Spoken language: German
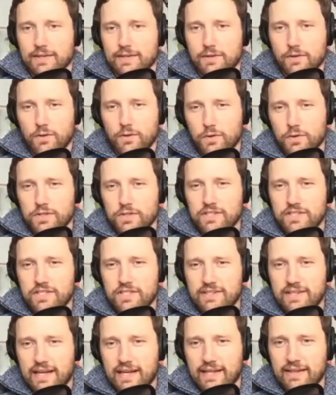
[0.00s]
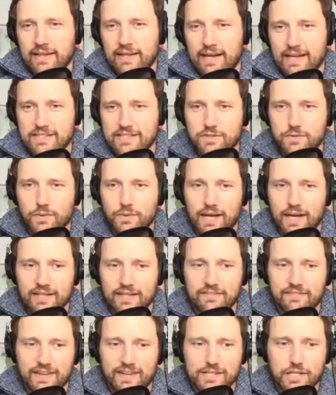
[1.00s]
Und dann hast du
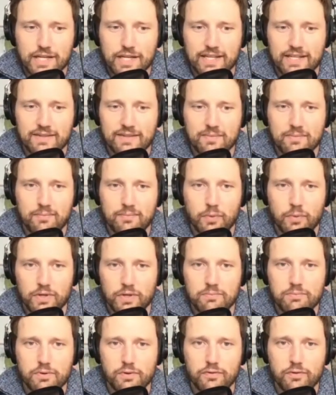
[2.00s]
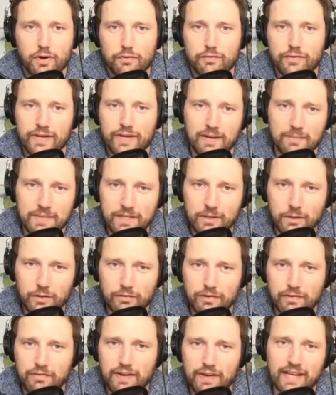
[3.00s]
einen waschechten Bulletproof Coffee. Kann man dann noch
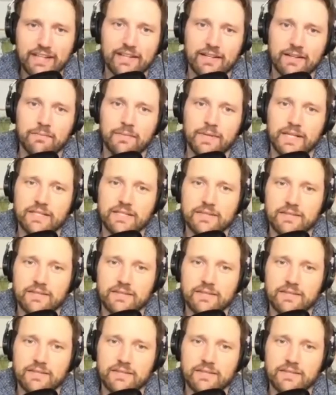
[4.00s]
verfeinern mit